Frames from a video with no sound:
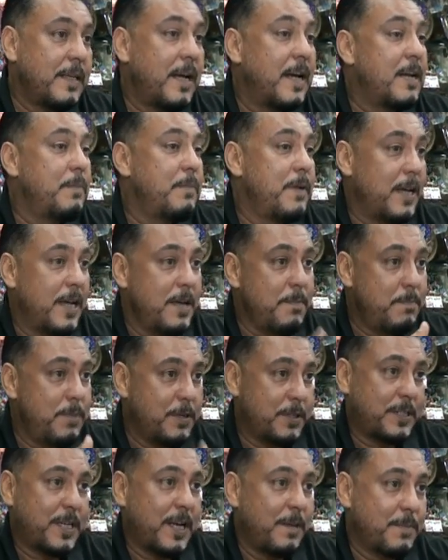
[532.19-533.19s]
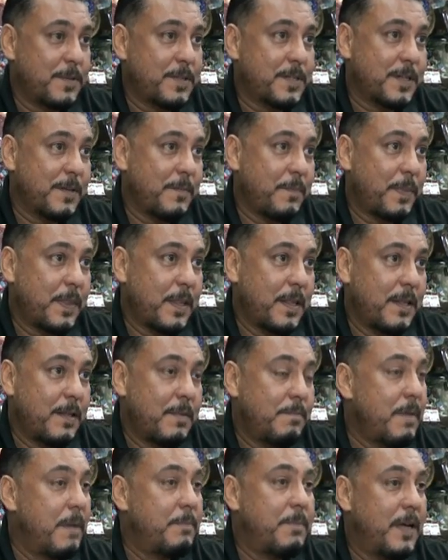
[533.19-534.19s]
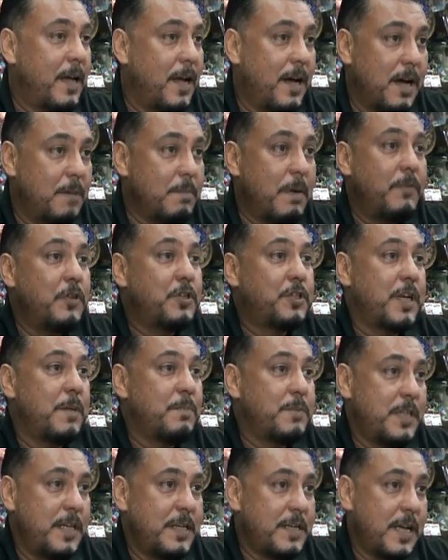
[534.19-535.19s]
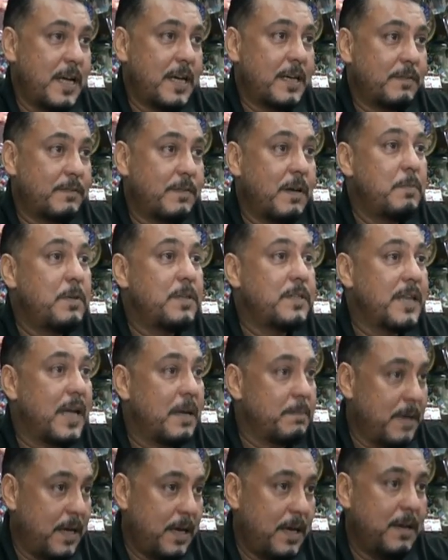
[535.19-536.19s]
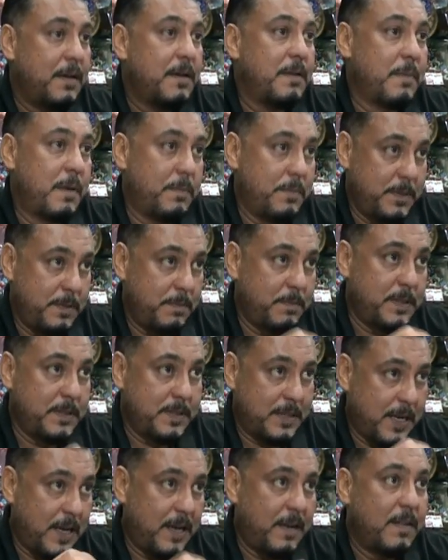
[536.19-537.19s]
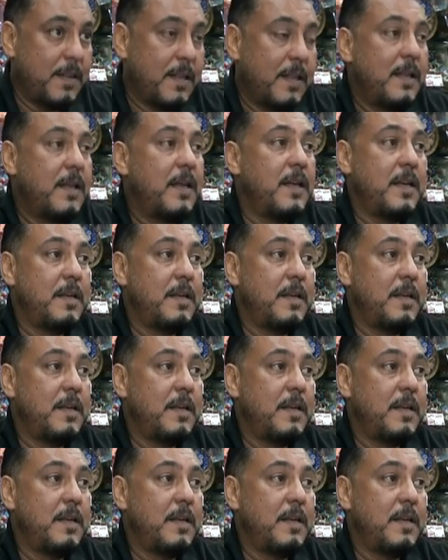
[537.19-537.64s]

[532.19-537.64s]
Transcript: يعني بيحب الشمس ما بي... اه ما فيش شمس هناك فبيزرع بقى بيزرع آه.